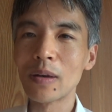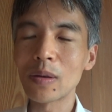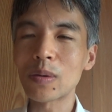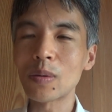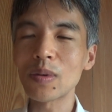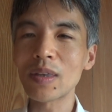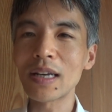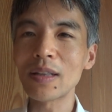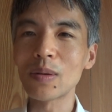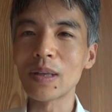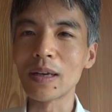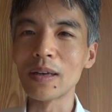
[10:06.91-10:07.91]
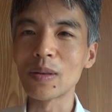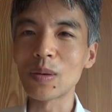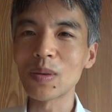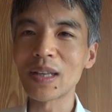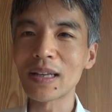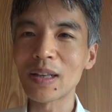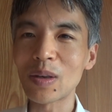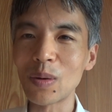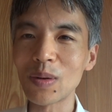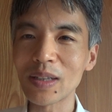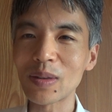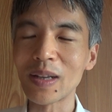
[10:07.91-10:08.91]
そんなのにそんな
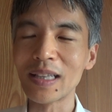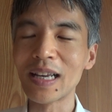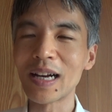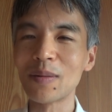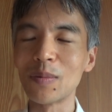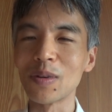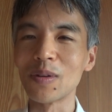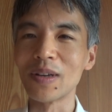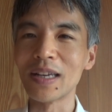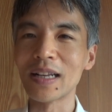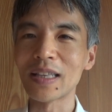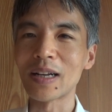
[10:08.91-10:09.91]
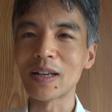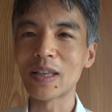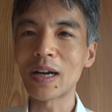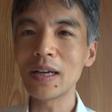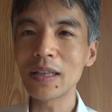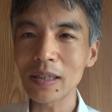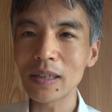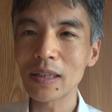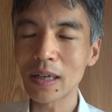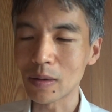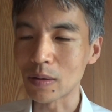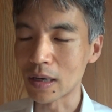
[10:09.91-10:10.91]
強烈な苦いものを入れたら台無しに
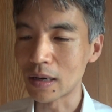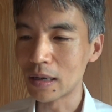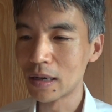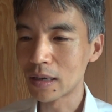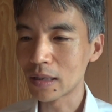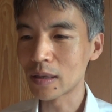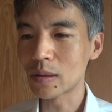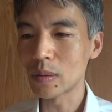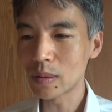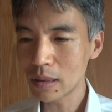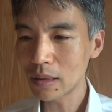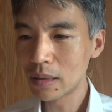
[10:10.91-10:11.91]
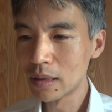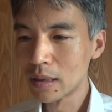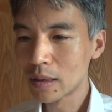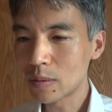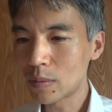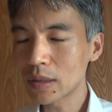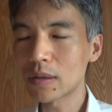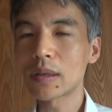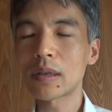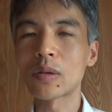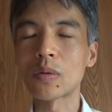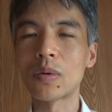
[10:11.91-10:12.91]
なるからですよね。わざわ
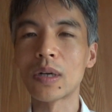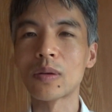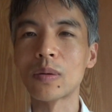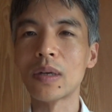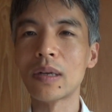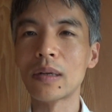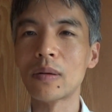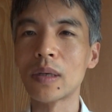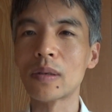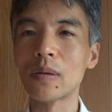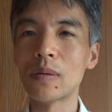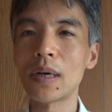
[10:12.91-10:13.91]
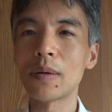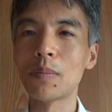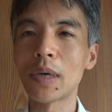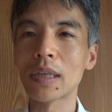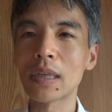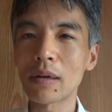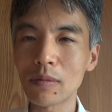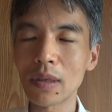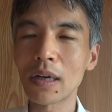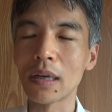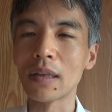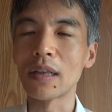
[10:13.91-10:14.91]
ざチョコレート入れる必要は全く
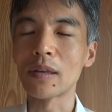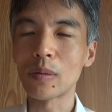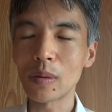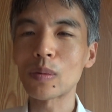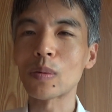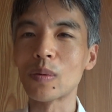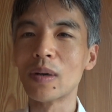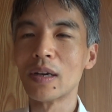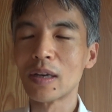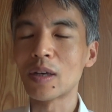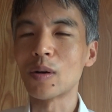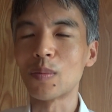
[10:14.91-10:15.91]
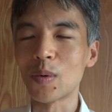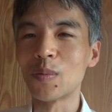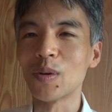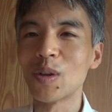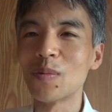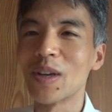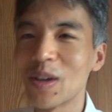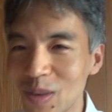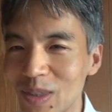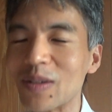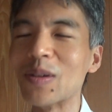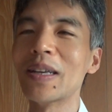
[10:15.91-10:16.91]
ないんですね。そのヒロポンも飲めよっ
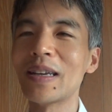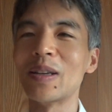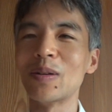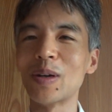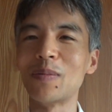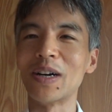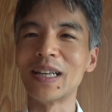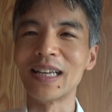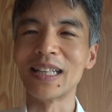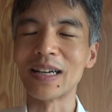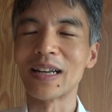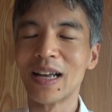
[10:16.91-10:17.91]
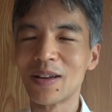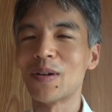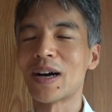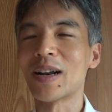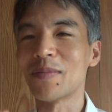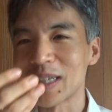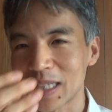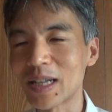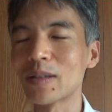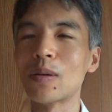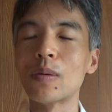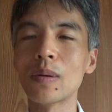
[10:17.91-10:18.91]
ていうね言えばいいだけ分かりまし
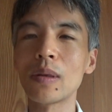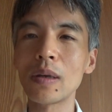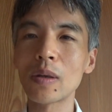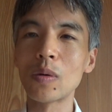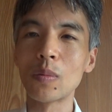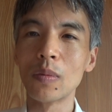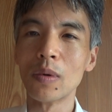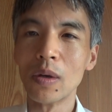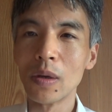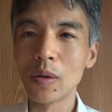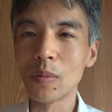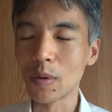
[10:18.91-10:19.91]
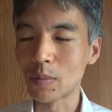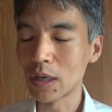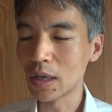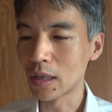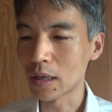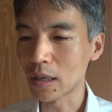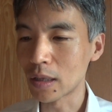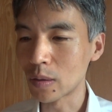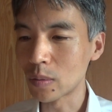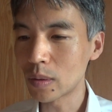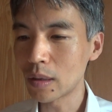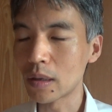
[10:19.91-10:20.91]
たっていうね飲めばいいだけな
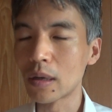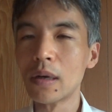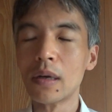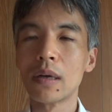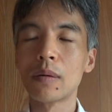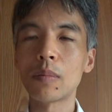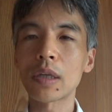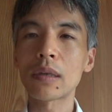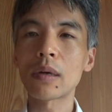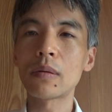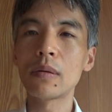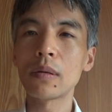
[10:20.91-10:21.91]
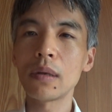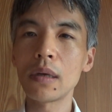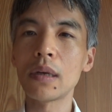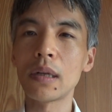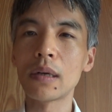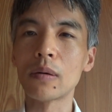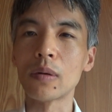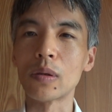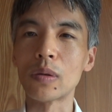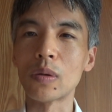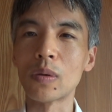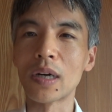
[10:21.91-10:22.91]
ので全くね入れる
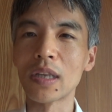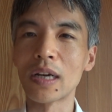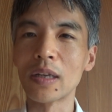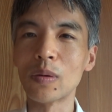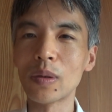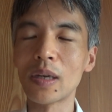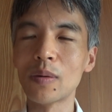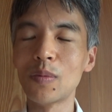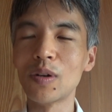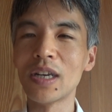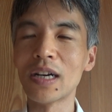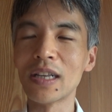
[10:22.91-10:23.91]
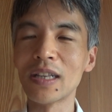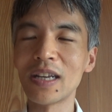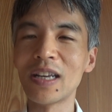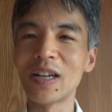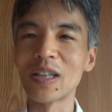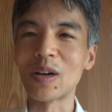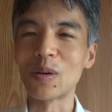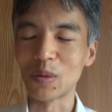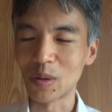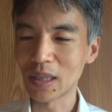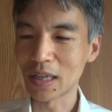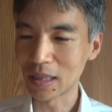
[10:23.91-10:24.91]
必要がないのに無理やりね入れたこ
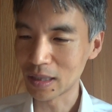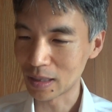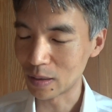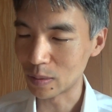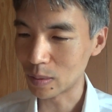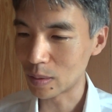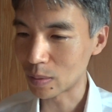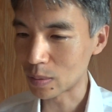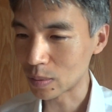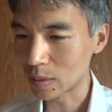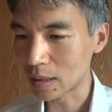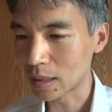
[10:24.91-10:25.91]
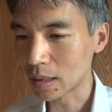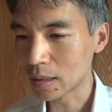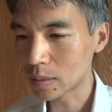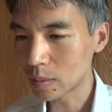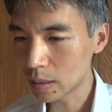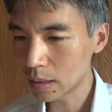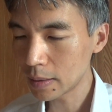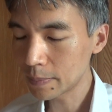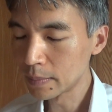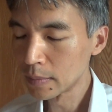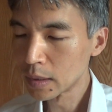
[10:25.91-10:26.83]
とになってるっていうことなんですね。